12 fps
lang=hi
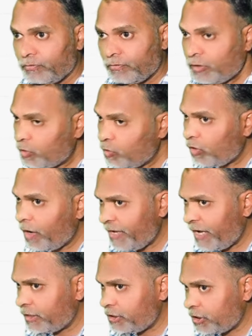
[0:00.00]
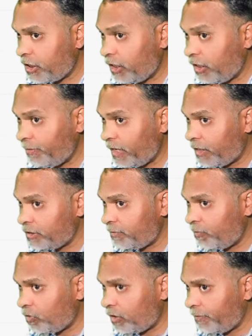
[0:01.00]
टू का भी आना चाहिए थ्री का भी आना चाहिए
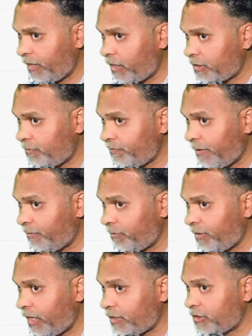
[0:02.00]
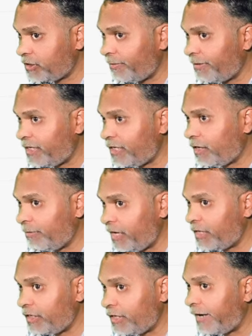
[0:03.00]
फोर का भी आना चाहिए फाइव का भी आना चाहिए सेवनटीन का भी आना
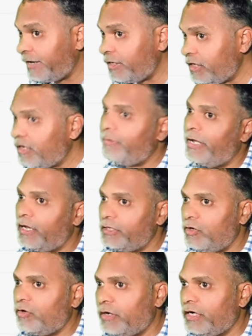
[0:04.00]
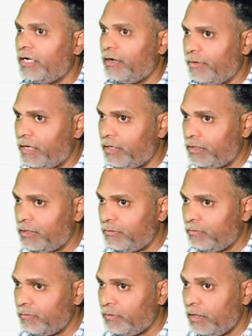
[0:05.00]
चाहिए नाइनटीन का भी आना चाहिए और ट्वेंटी का भी आना चाहिए
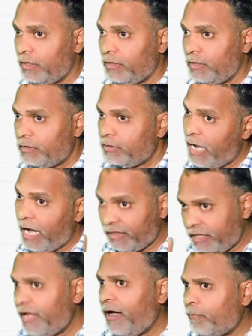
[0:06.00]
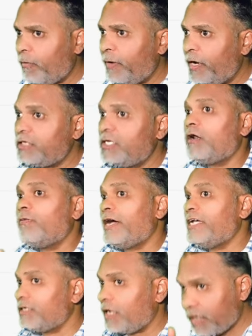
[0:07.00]
ये आते हैं आपको पहले से
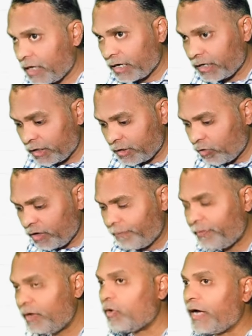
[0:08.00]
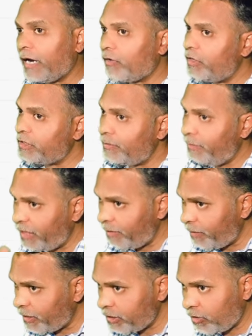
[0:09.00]
रिवाइज करके रखना क्योंकि अपने को कैलकुलेशन में
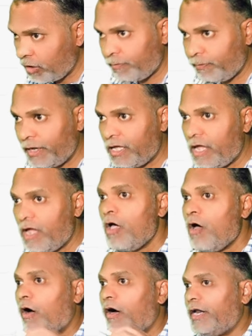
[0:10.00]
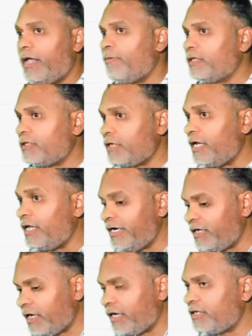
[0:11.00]
टेबल की जरूरत पड़ेगी और टेबल सही
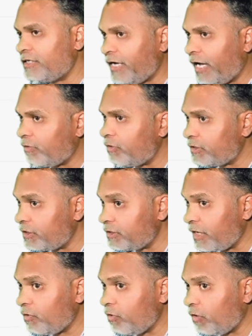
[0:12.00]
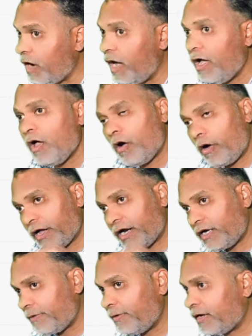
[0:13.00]
रीड करने से कैलकुलेशन सही होगा और अगर
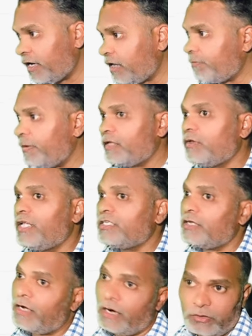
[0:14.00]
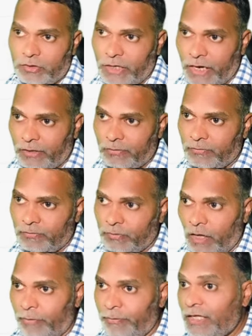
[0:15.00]
टेबल गलत पड़े तो आंसर गलत हो
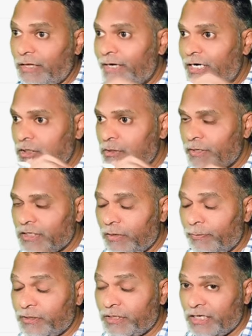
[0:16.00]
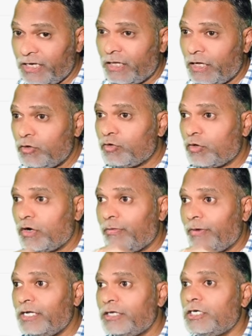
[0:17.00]
जाएगा मैथमेटिक्स में सबसे ज़्यादा यूज होने
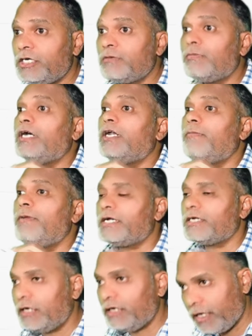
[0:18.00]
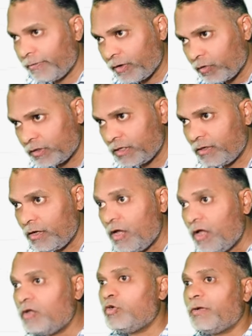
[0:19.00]
वाली चीज़ मल्टीप्लीकेशन टेबल होती है
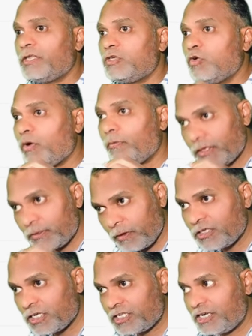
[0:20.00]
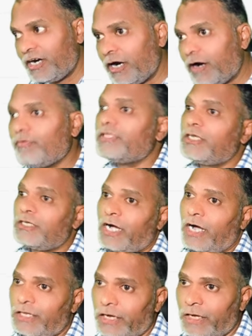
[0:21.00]
जो बच्चों को बचपन से स्टैंडर्ड वन से
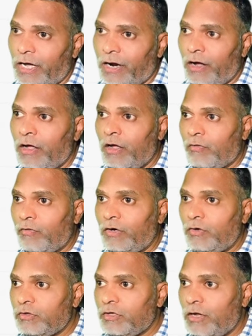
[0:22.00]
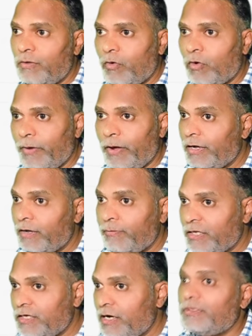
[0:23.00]
सिखा दिया जा रहा है वन टू थ्री फोर फाइव लेकिन
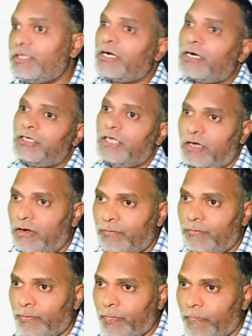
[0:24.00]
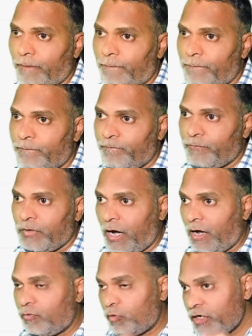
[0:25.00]
बच्चा अभी तक नहीं सीख रहा
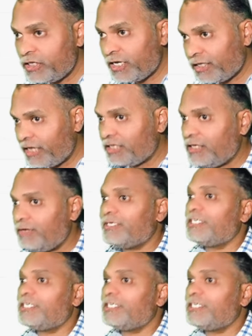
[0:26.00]
अगर वो नहीं सीखता इसकी वजह से